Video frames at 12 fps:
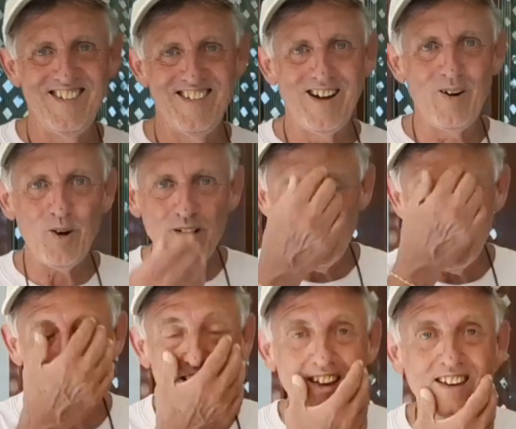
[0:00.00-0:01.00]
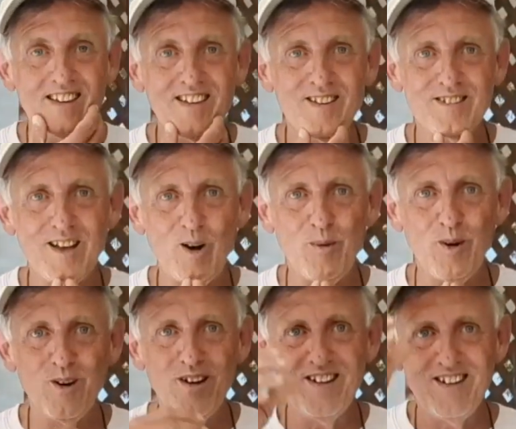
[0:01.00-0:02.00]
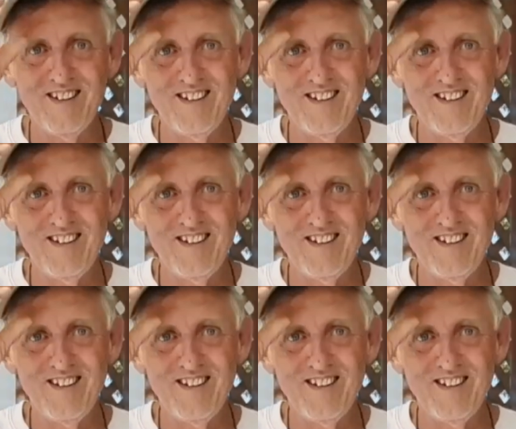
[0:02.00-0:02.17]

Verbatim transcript: ข่อยนะพี่น้องนะเยอะ